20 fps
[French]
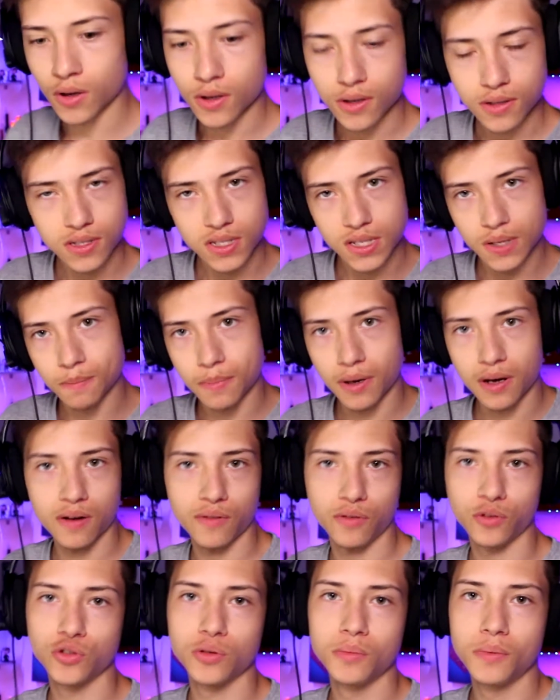c'est pas
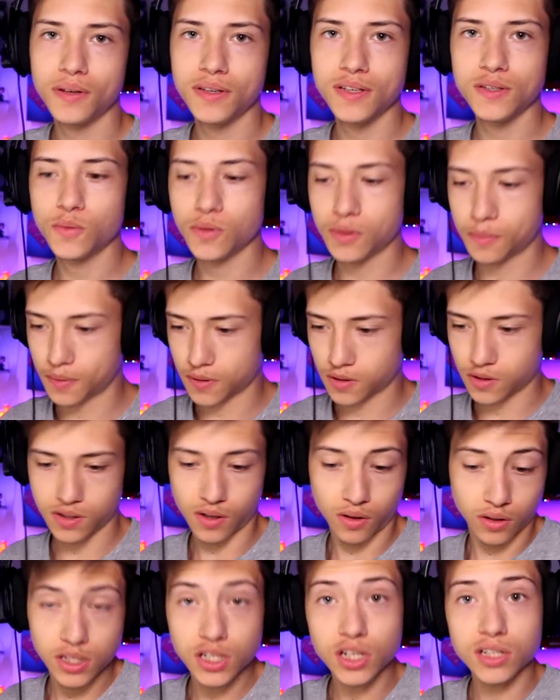avant 2018, parce
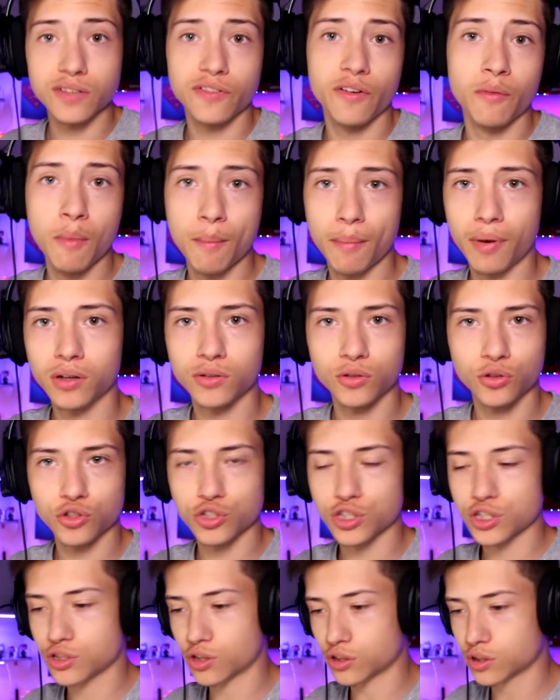que déjà ça fait même pas un an que
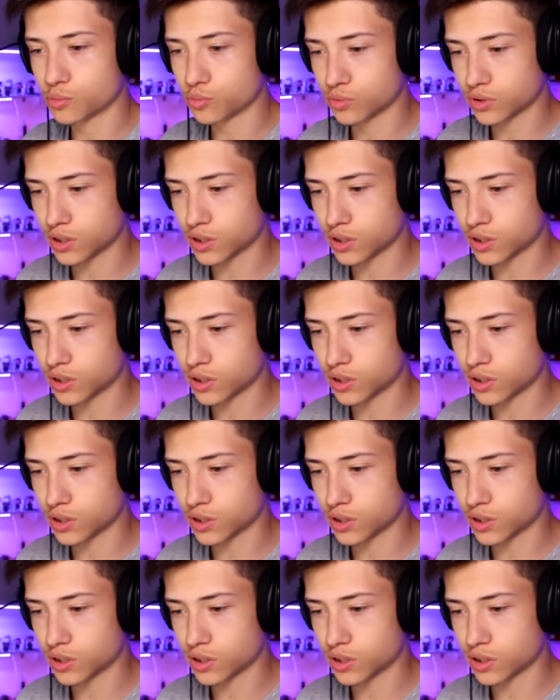j'ai sorti mon